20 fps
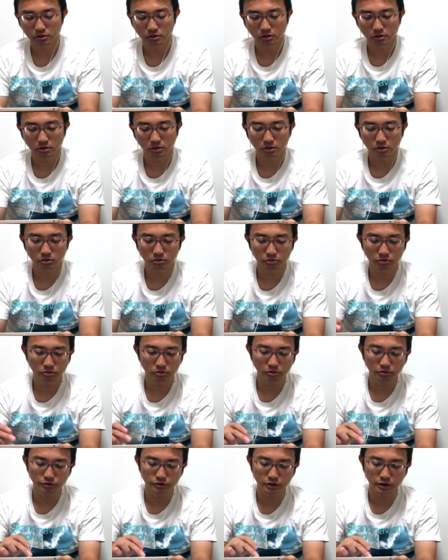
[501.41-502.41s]
6五
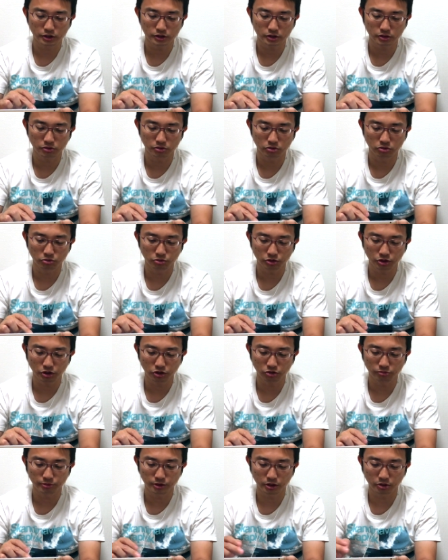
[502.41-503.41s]
歩使ってたのが大
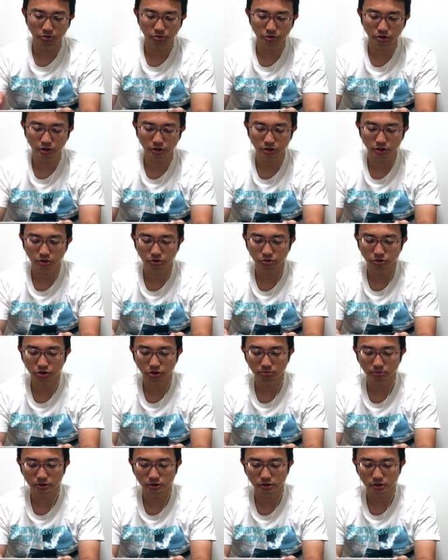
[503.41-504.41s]
きいと見て5七銀と引
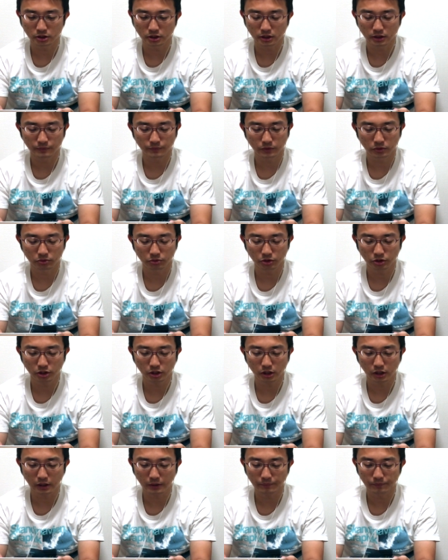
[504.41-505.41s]
きますかこれ
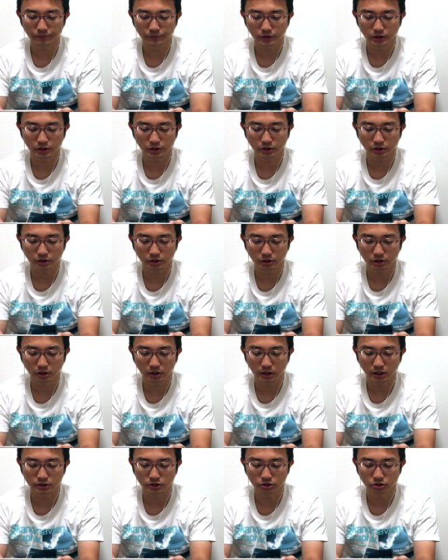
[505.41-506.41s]
で7七
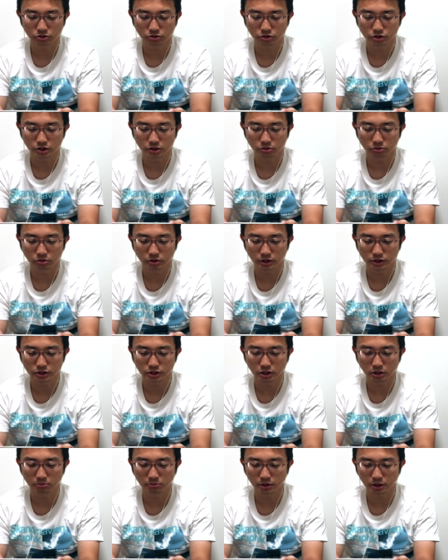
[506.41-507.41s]
桂8九飛車6
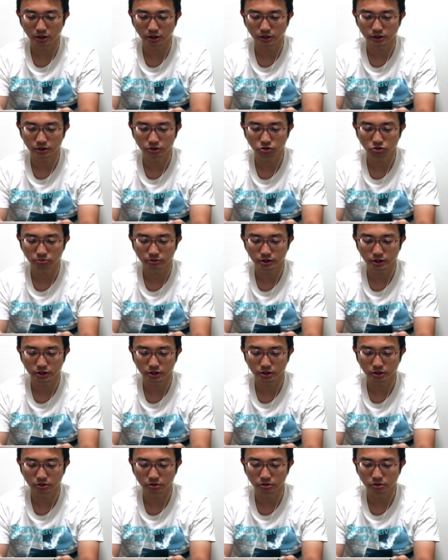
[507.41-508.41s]
八金みたいな形を目指
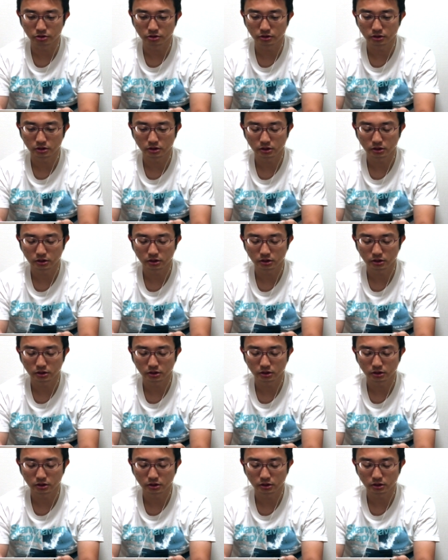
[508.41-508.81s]
していく